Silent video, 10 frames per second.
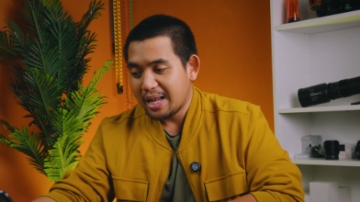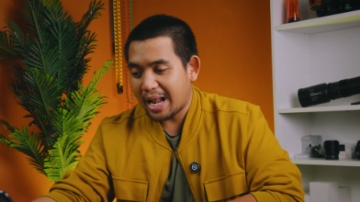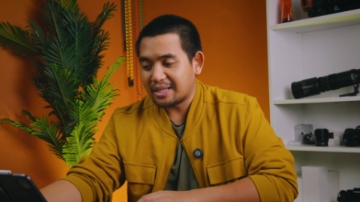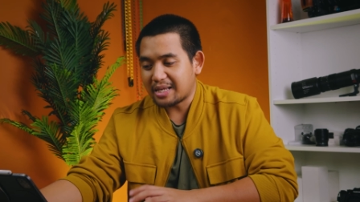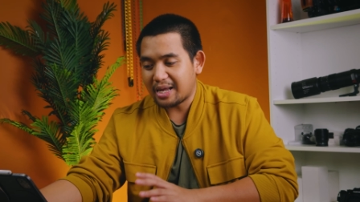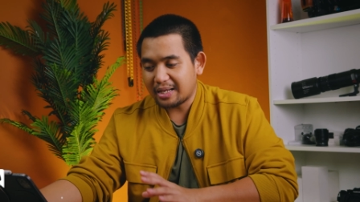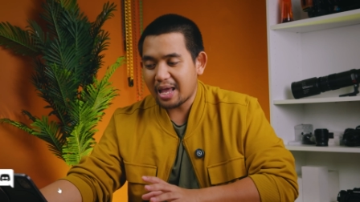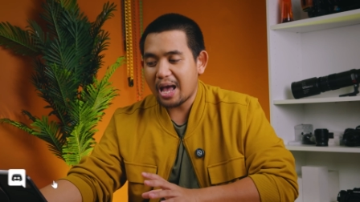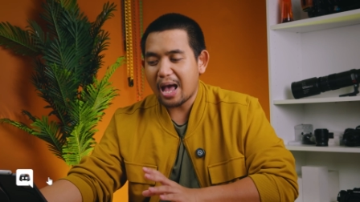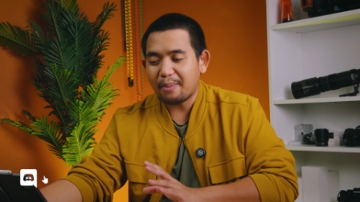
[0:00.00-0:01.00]
Nah,
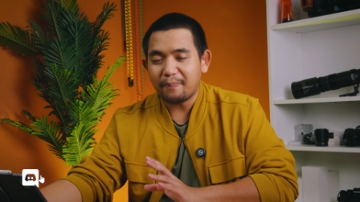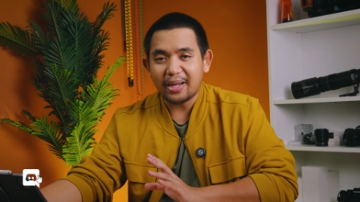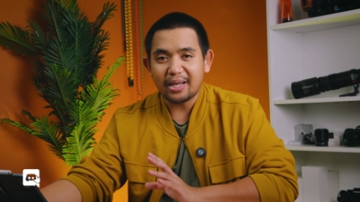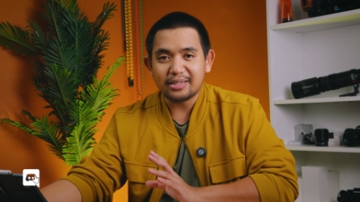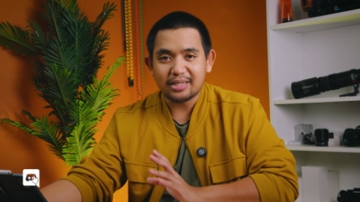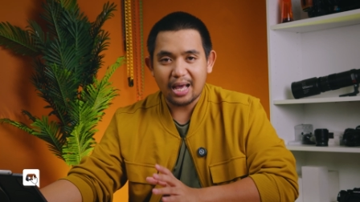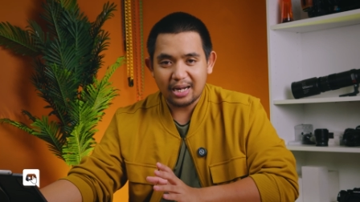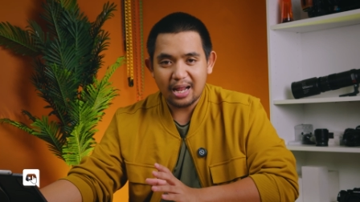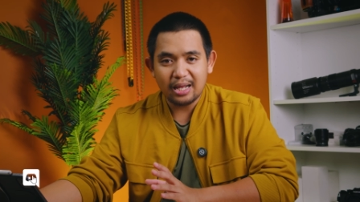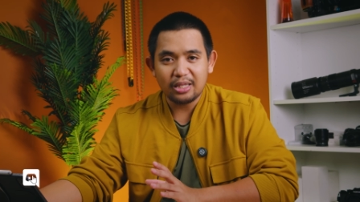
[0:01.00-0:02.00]
sayangnya sampai
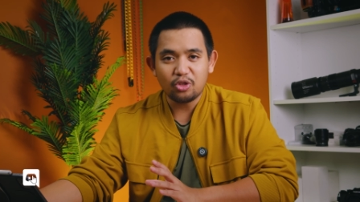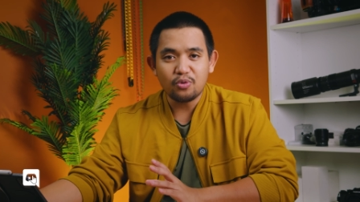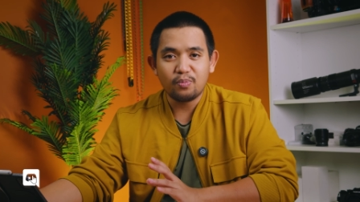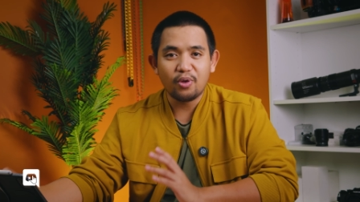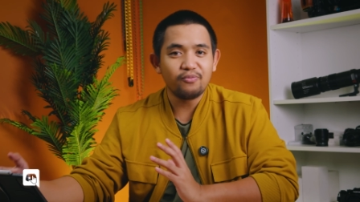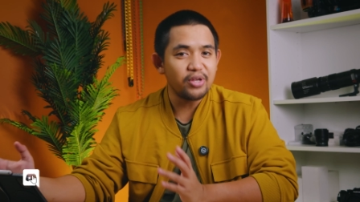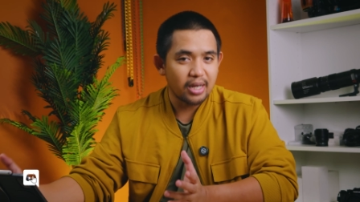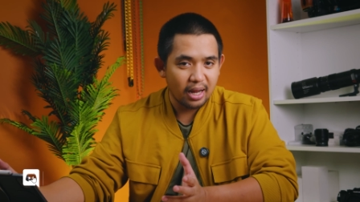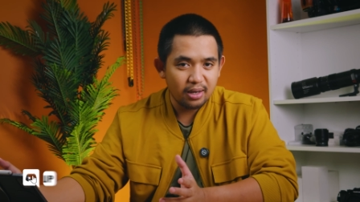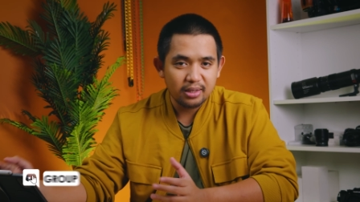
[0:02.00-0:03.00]
sekarang itu belum final